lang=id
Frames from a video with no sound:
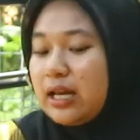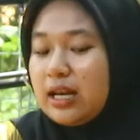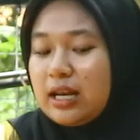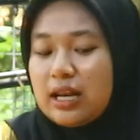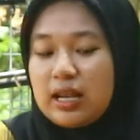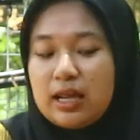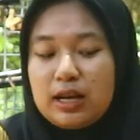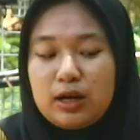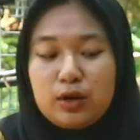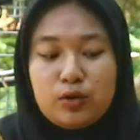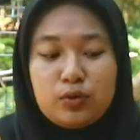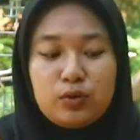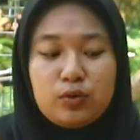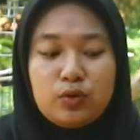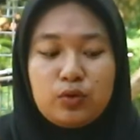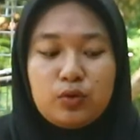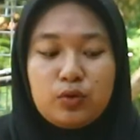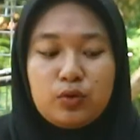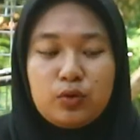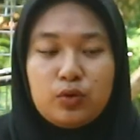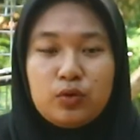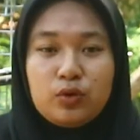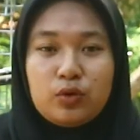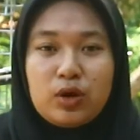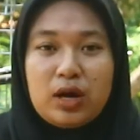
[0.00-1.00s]

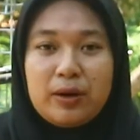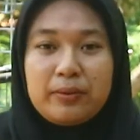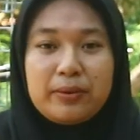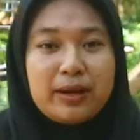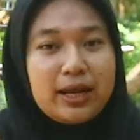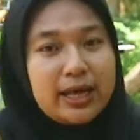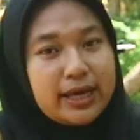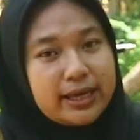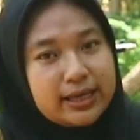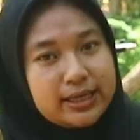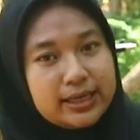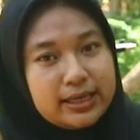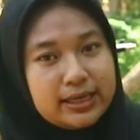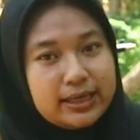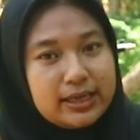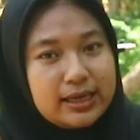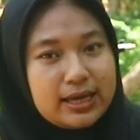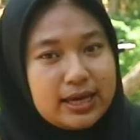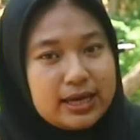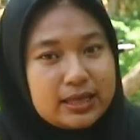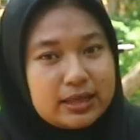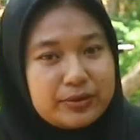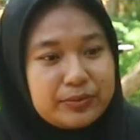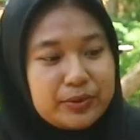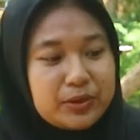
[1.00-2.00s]
lalu
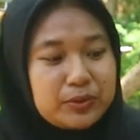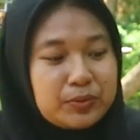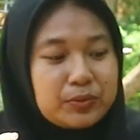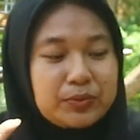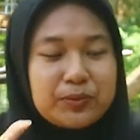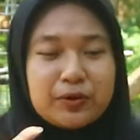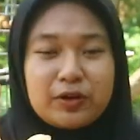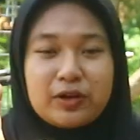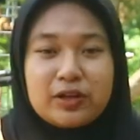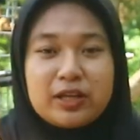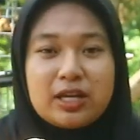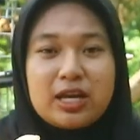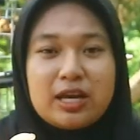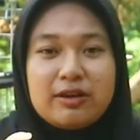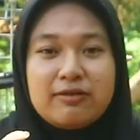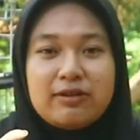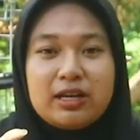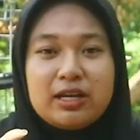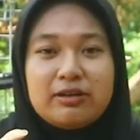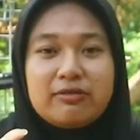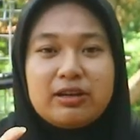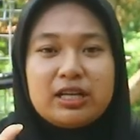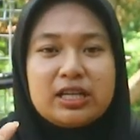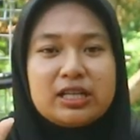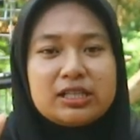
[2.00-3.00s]
apalagi ya teman-teman pokoknya
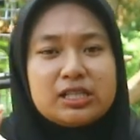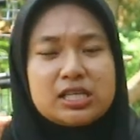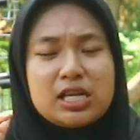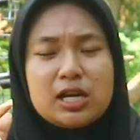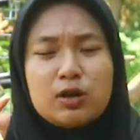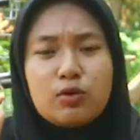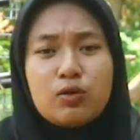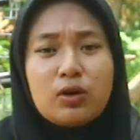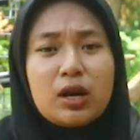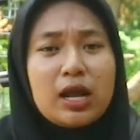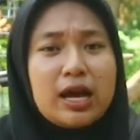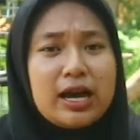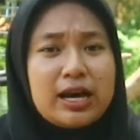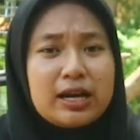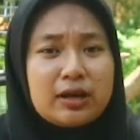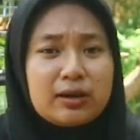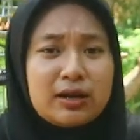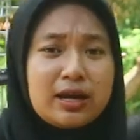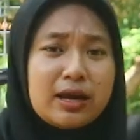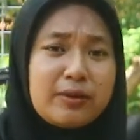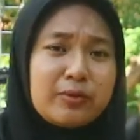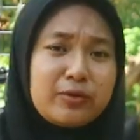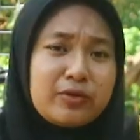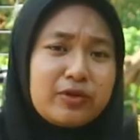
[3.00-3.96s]
hewan-hewan kecil ular ya